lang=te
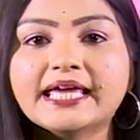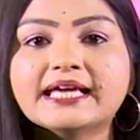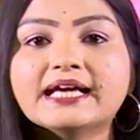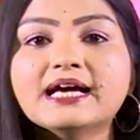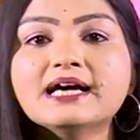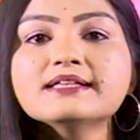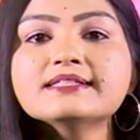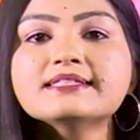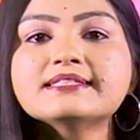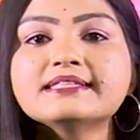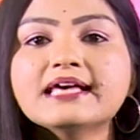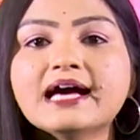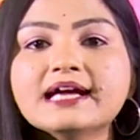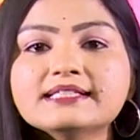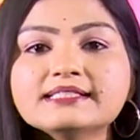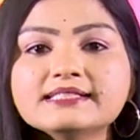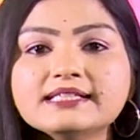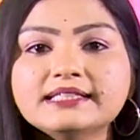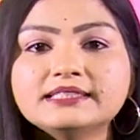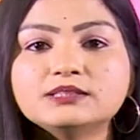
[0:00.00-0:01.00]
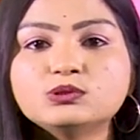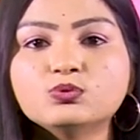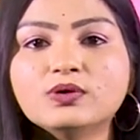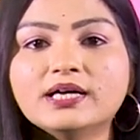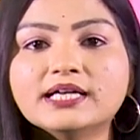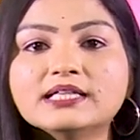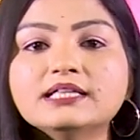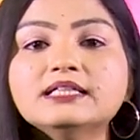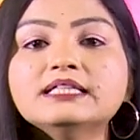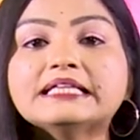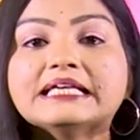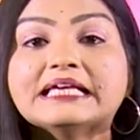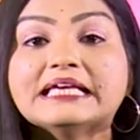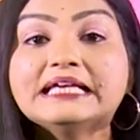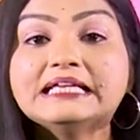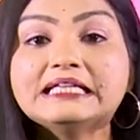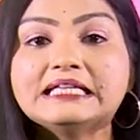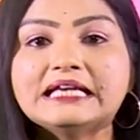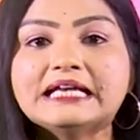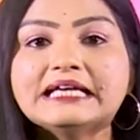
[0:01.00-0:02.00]
ఇక శాటిలైట్ ద్వారా
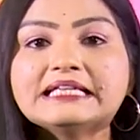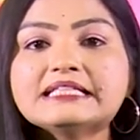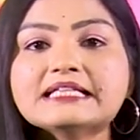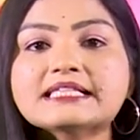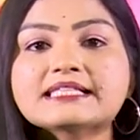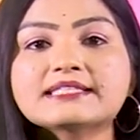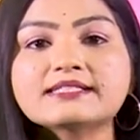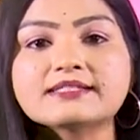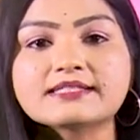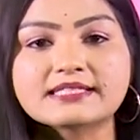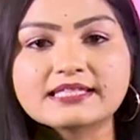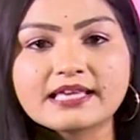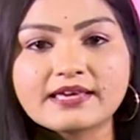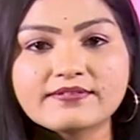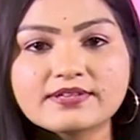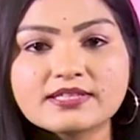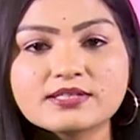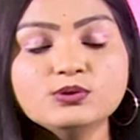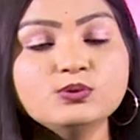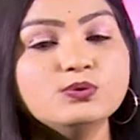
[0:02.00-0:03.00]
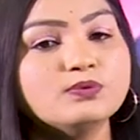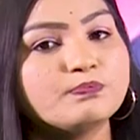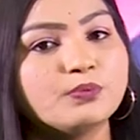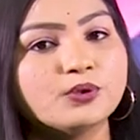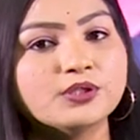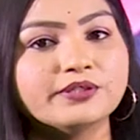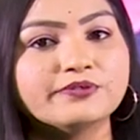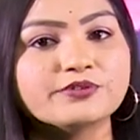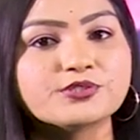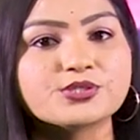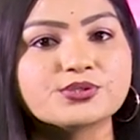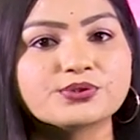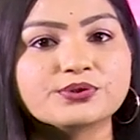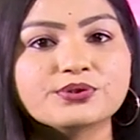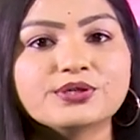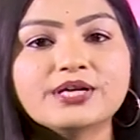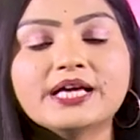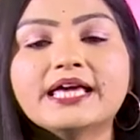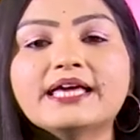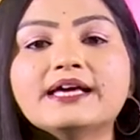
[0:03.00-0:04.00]
ఈ లేటెస్ట్ సేవలను పొందవచ్చు
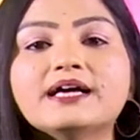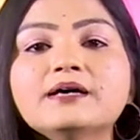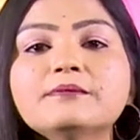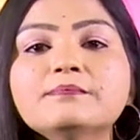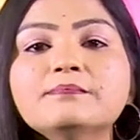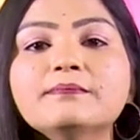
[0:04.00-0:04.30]
ఇక